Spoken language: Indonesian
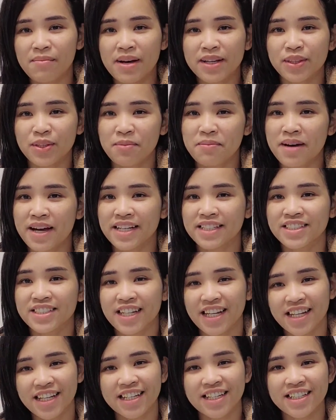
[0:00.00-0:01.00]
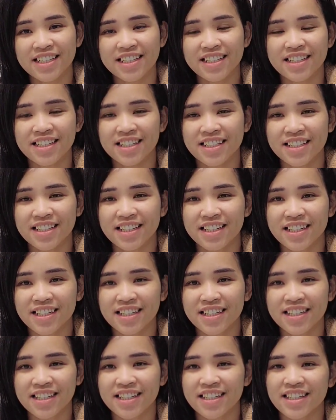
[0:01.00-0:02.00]
to my channel.
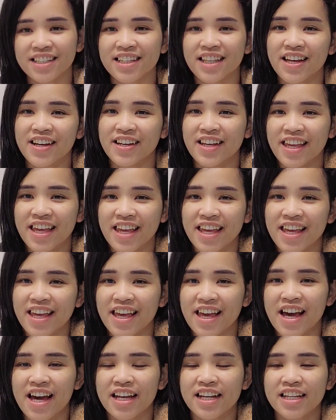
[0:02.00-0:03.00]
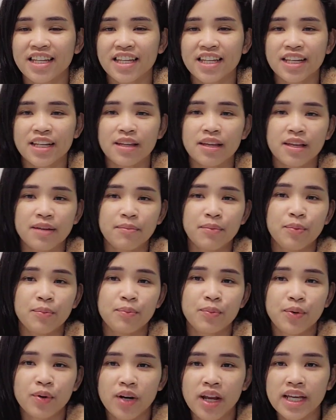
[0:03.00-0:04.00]
Oke, okay, hari ini
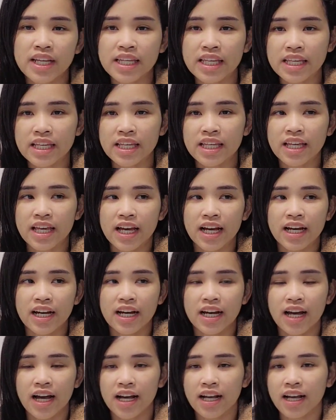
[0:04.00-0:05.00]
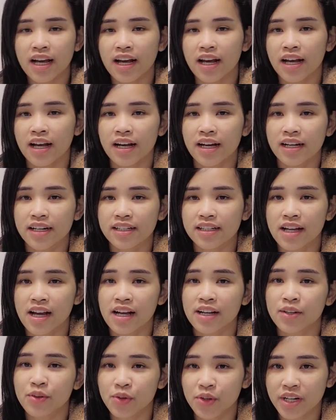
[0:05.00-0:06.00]
mumpung lagi uh, agak
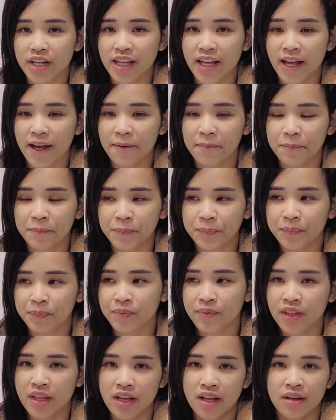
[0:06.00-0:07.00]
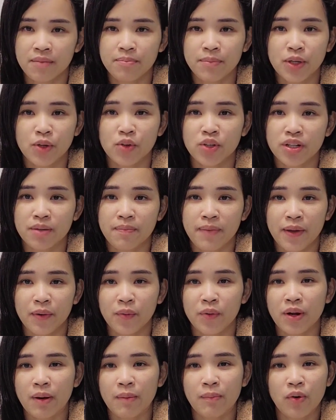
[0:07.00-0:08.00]
nganggur ya. Minggu depan
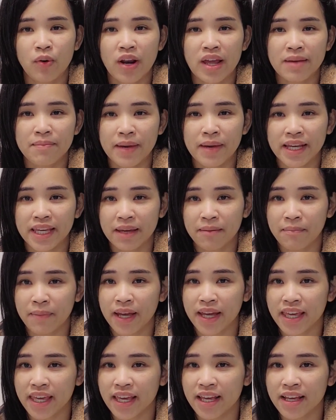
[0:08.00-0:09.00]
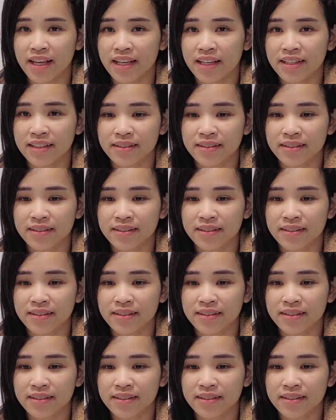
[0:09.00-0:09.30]
udah mulai packing-packing uh,